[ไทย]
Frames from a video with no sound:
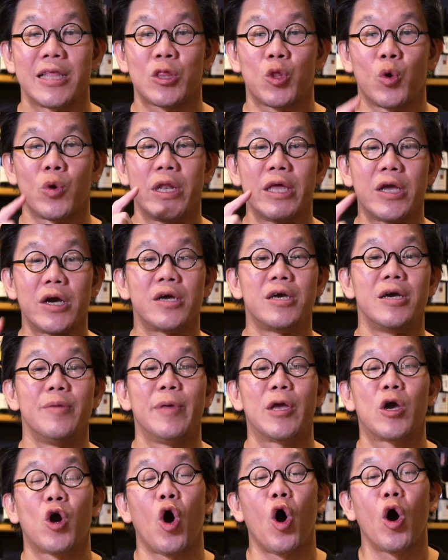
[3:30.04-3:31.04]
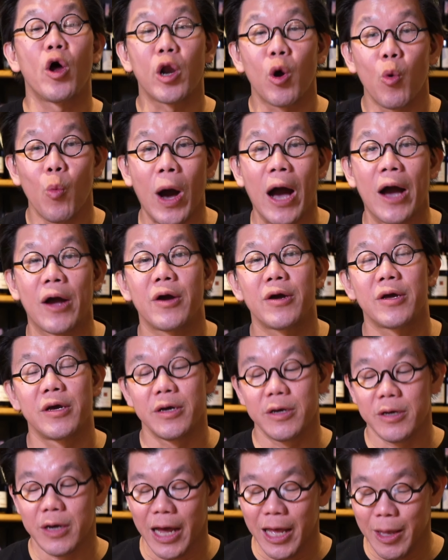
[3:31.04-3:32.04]
แต่ตรงนี้ก็คือมีข้อระวังก็
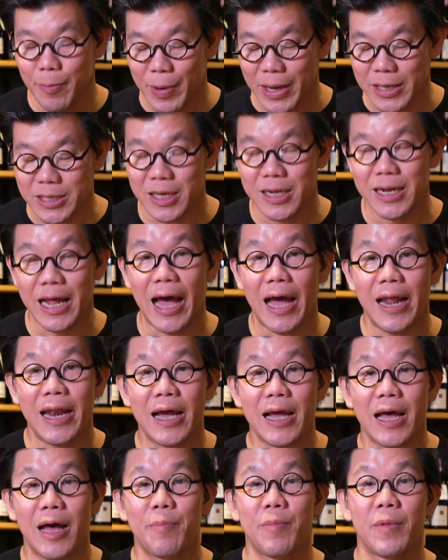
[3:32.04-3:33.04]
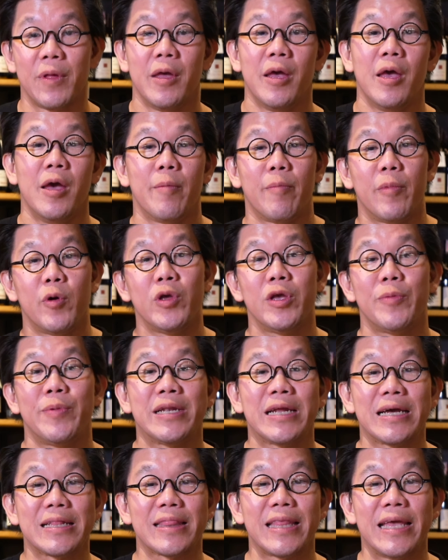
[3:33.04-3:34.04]
คือไอ้ภาชนะนะครับไม่ว่าจะ
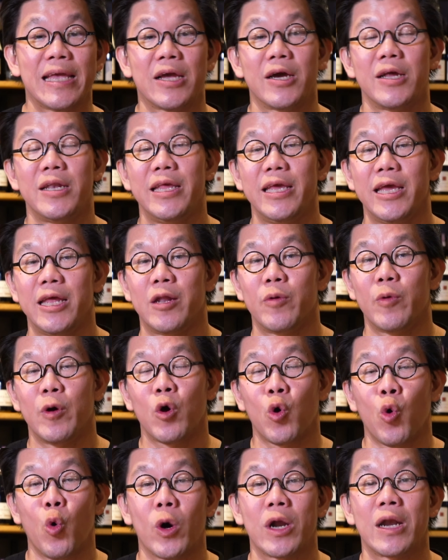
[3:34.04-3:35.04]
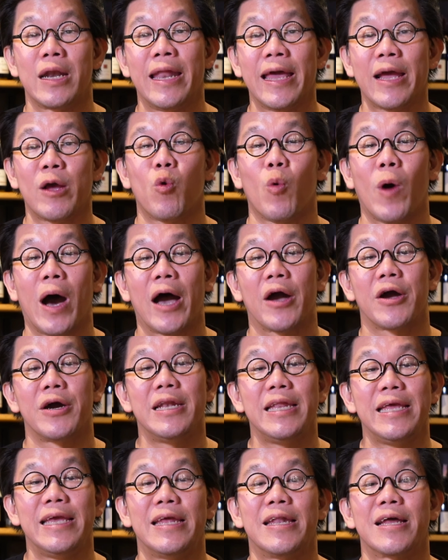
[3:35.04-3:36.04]
เป็นกระติกก็ดี หรือว่าขวดเล็กกว่า
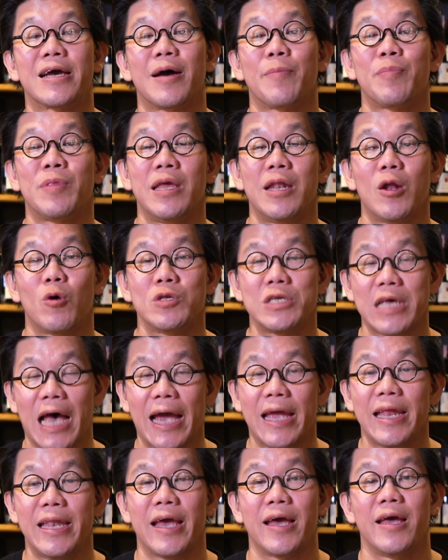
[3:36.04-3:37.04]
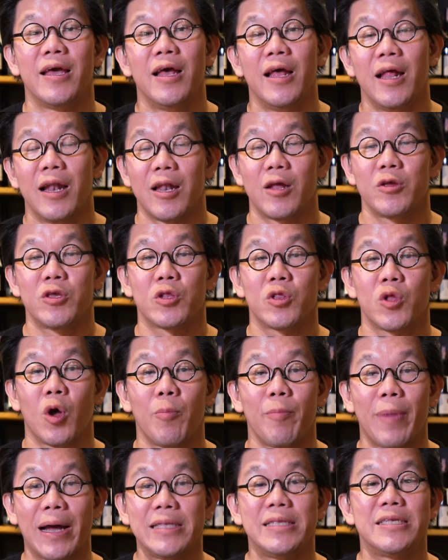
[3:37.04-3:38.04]
ก็ดีนะครับที่เราใช้เนี่ยเราจะต้
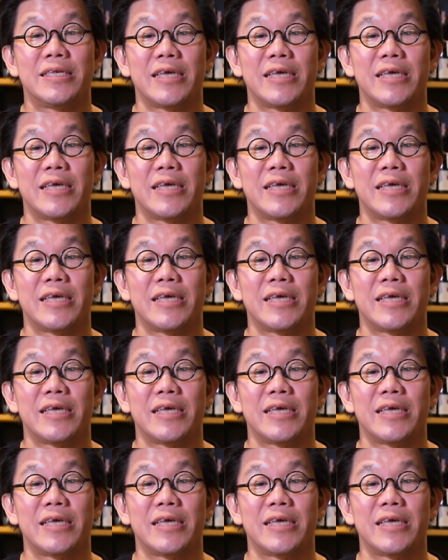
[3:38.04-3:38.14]
องมั่น